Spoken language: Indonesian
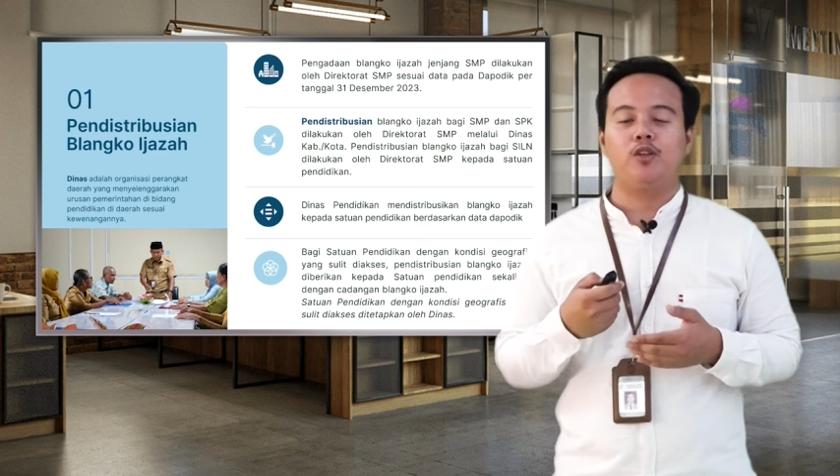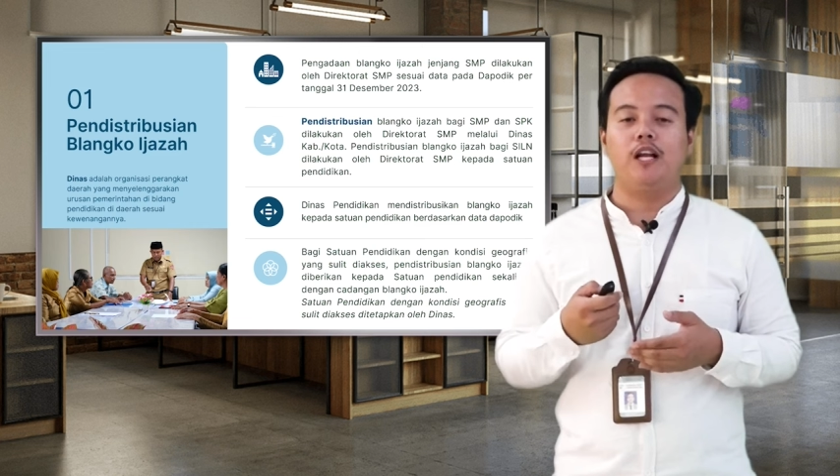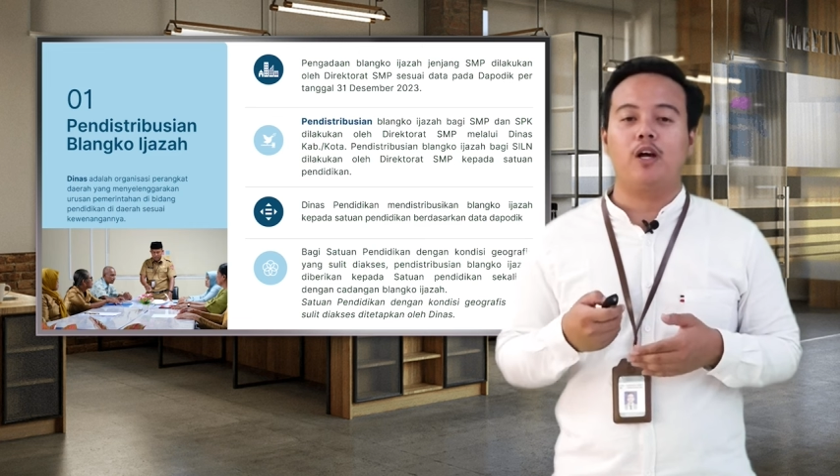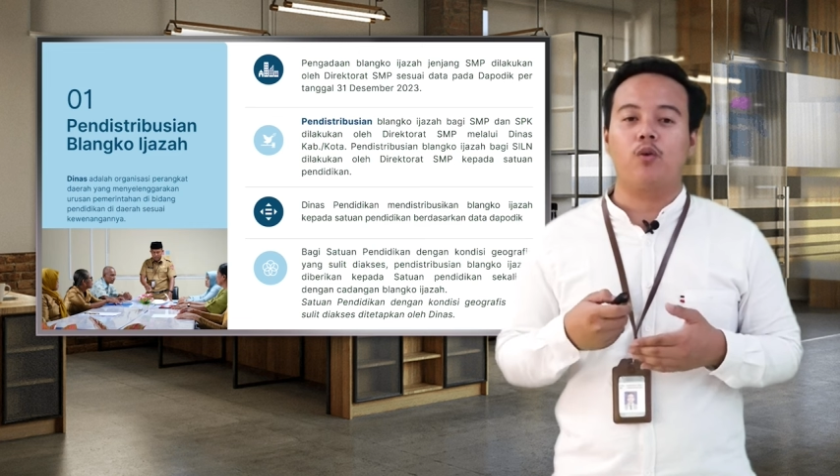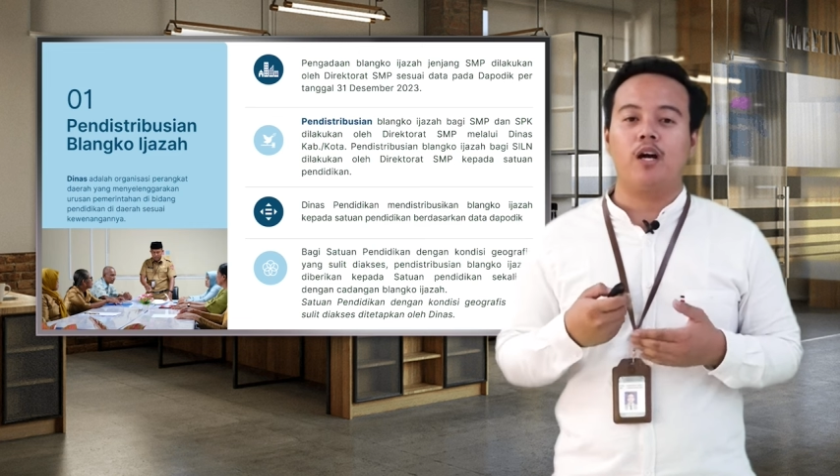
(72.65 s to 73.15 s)

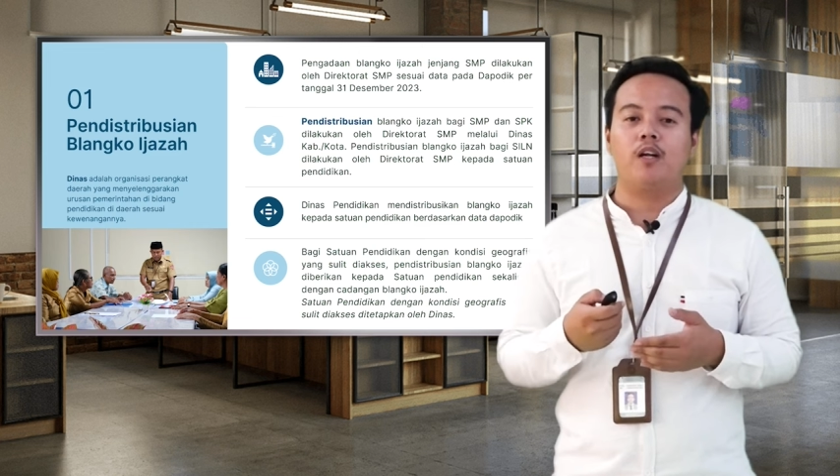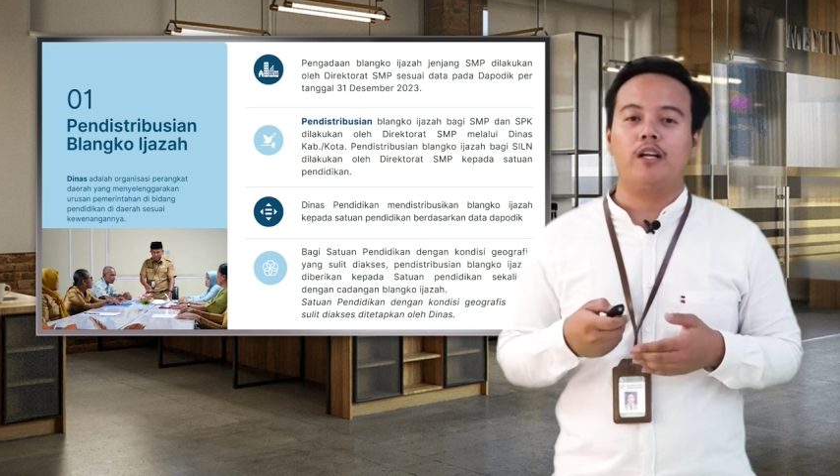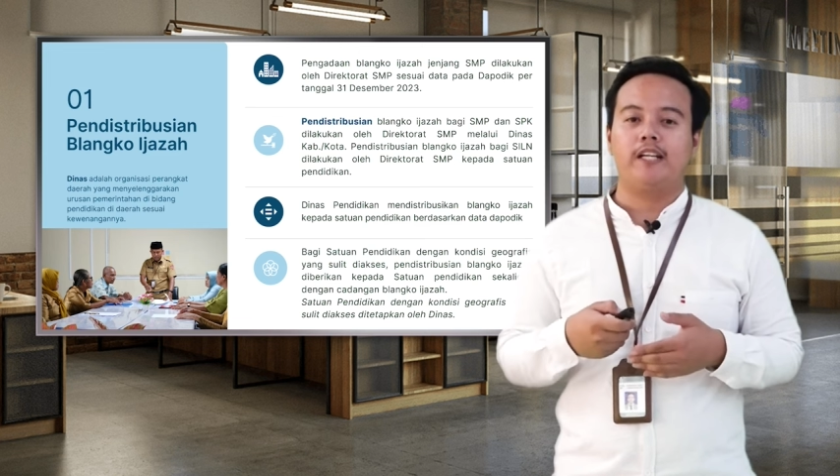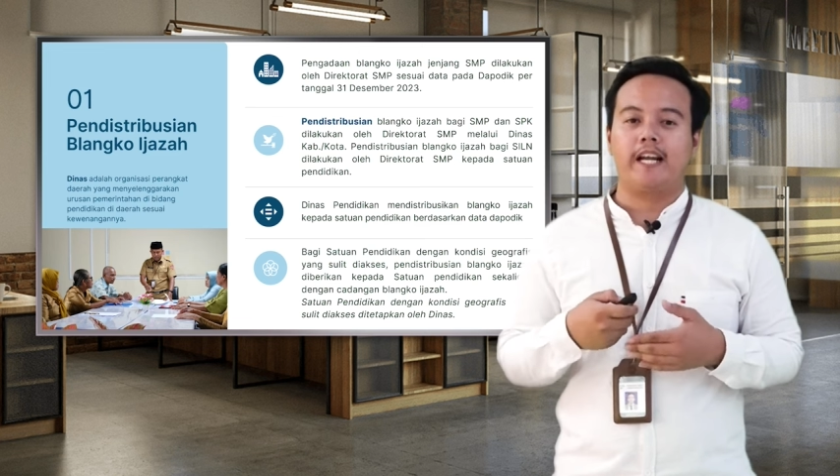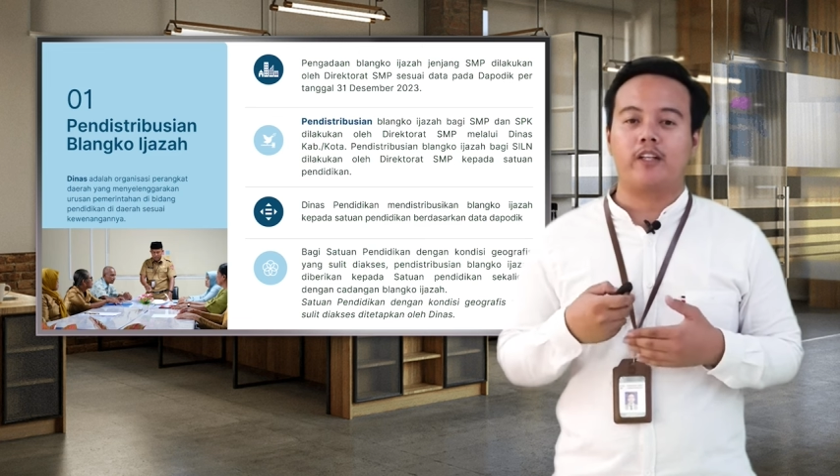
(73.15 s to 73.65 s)
dilakukan
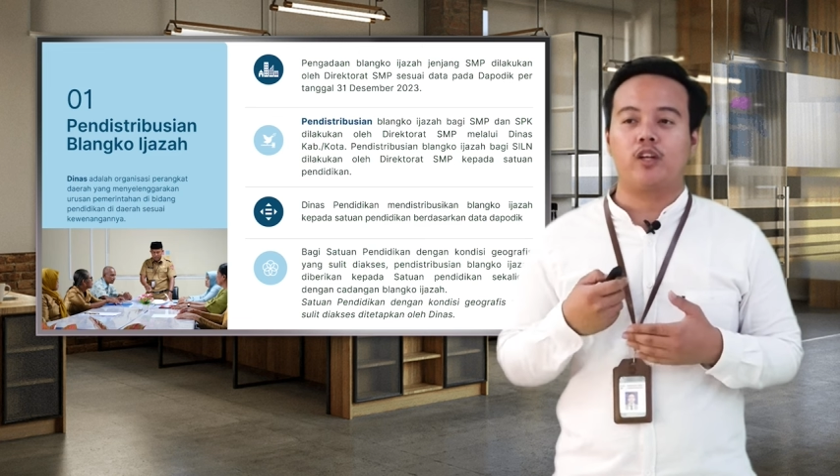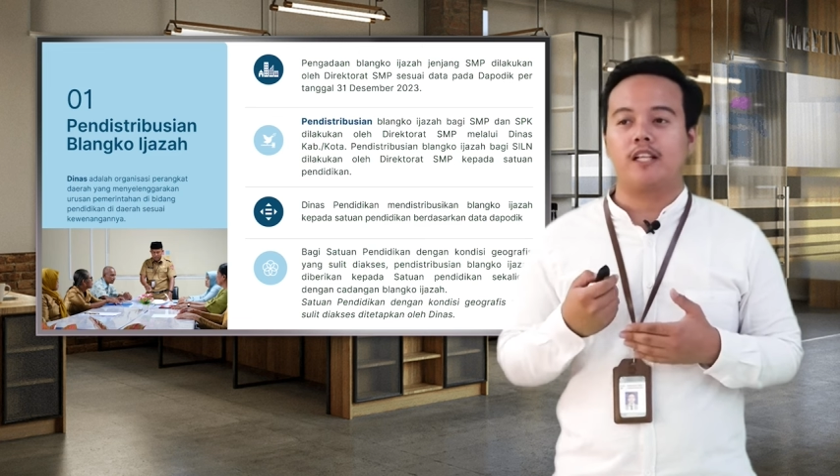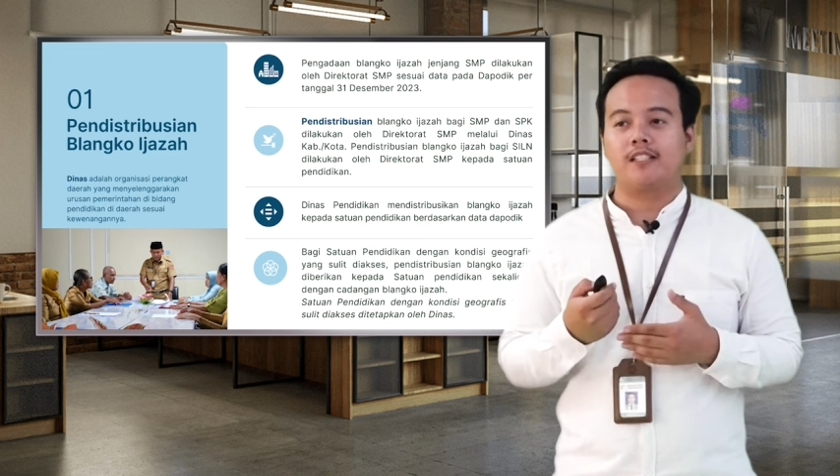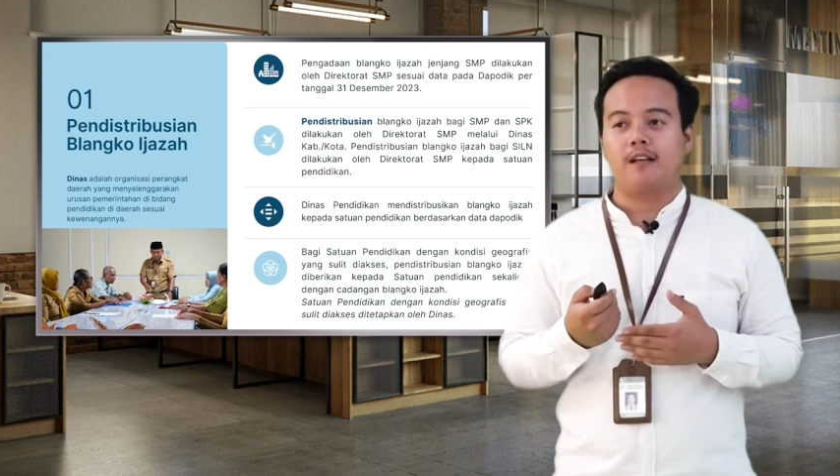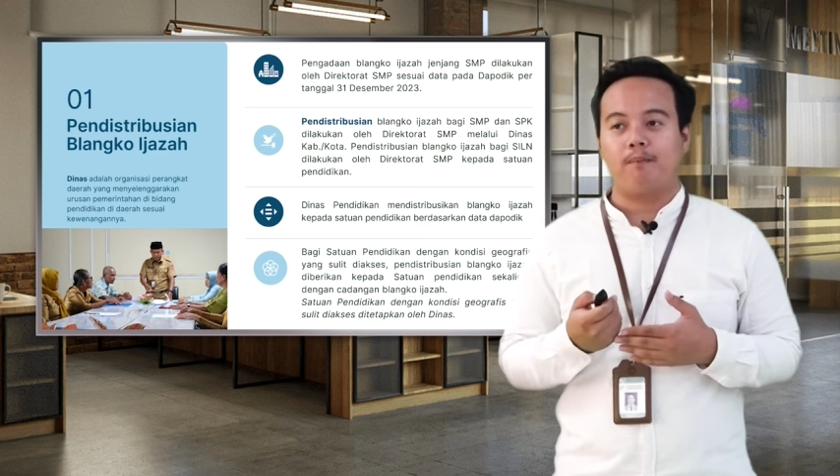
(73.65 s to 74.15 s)
oleh Direktorat
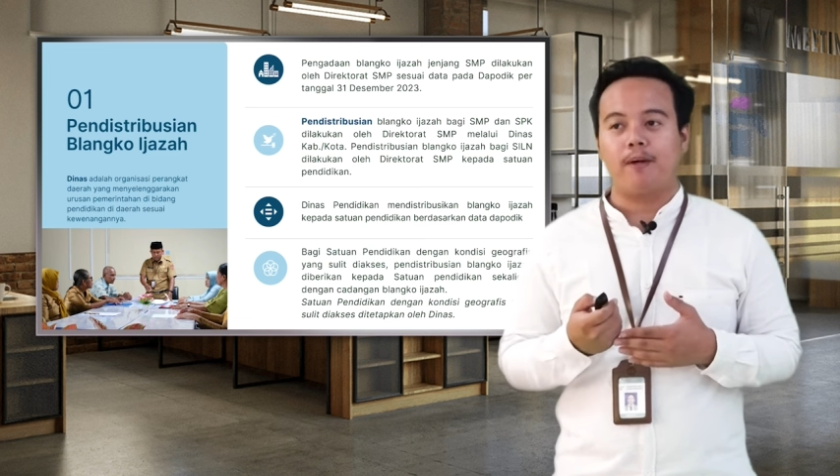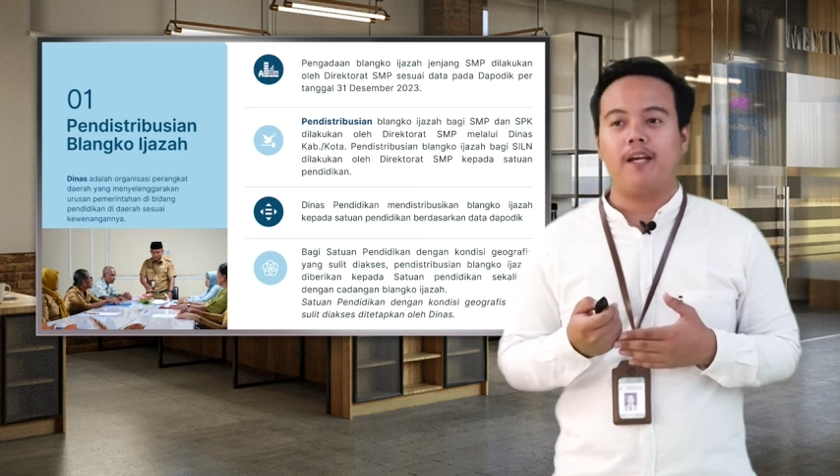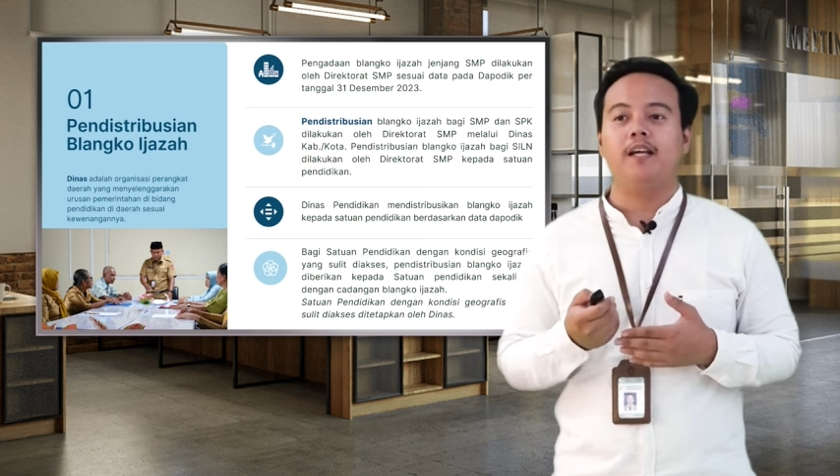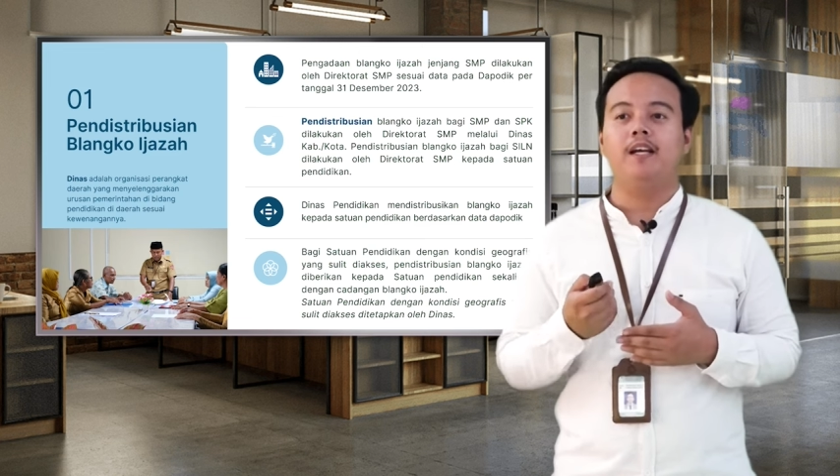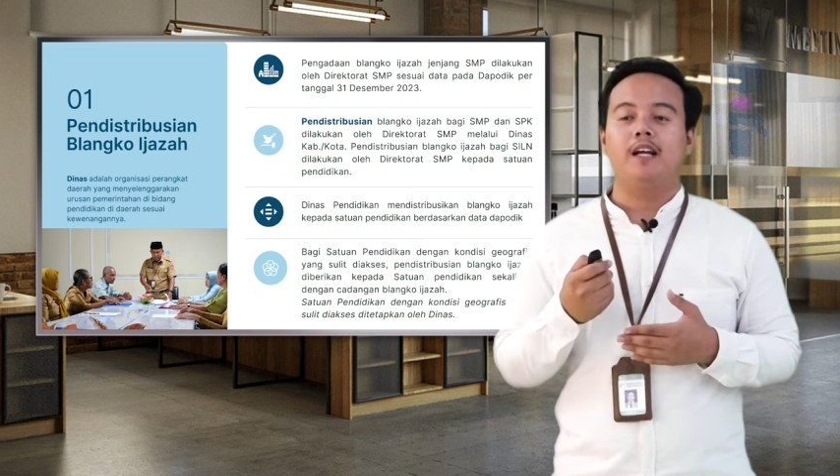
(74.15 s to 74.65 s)

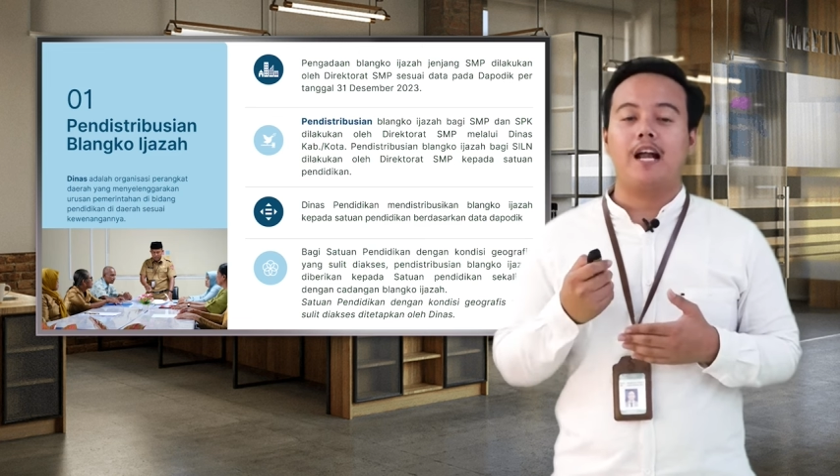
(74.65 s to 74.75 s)
SMP